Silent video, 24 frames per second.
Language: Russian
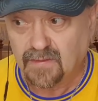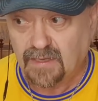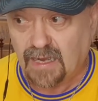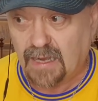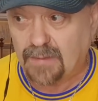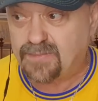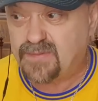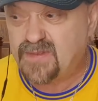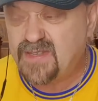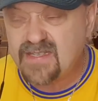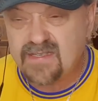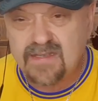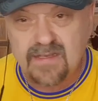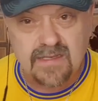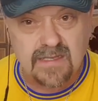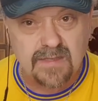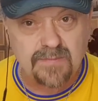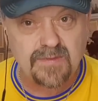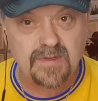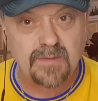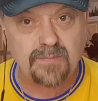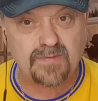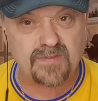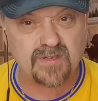Объясните
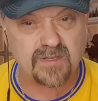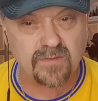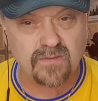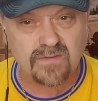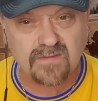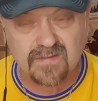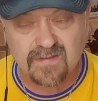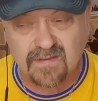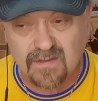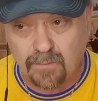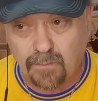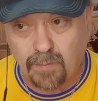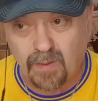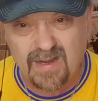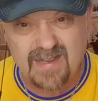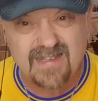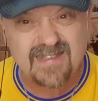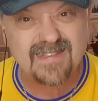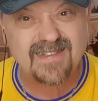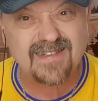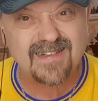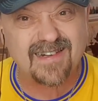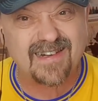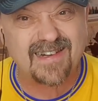мне, пожалуйста, на
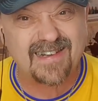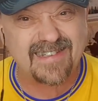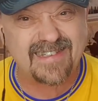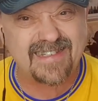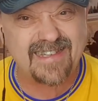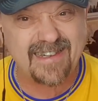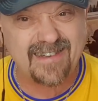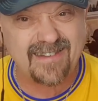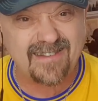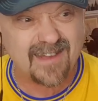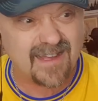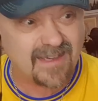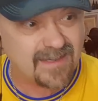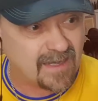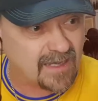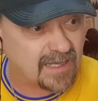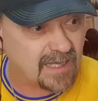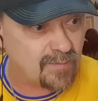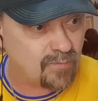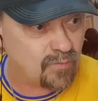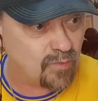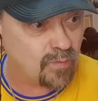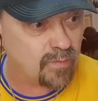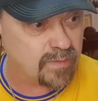пальцах, где она и
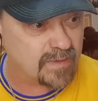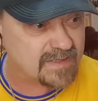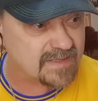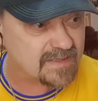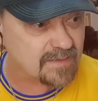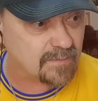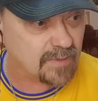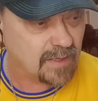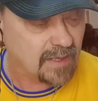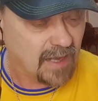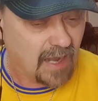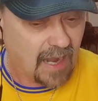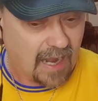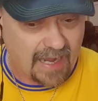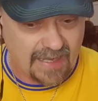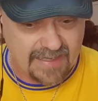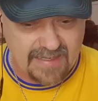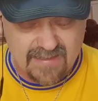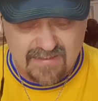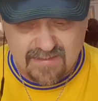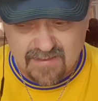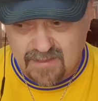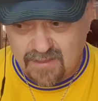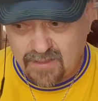каким образом. А
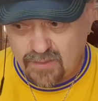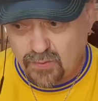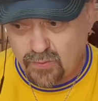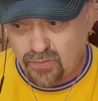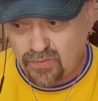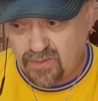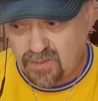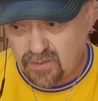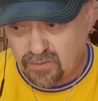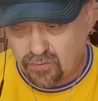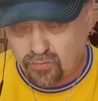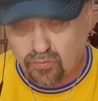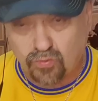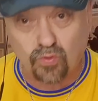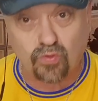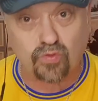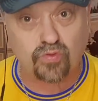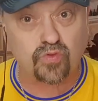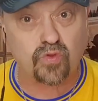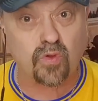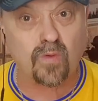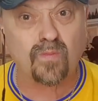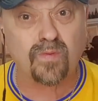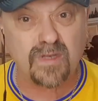если ее нет, то
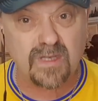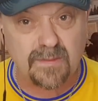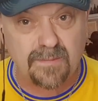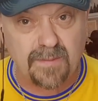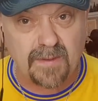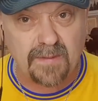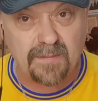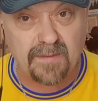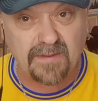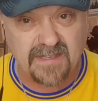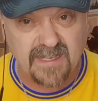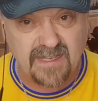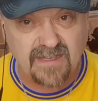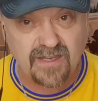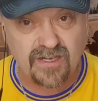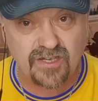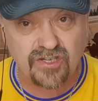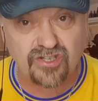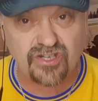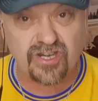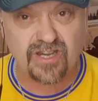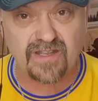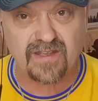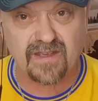кто будет принимать эти
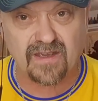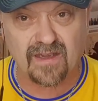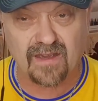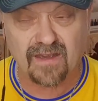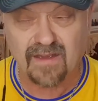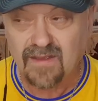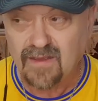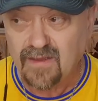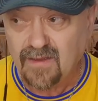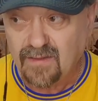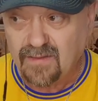решения?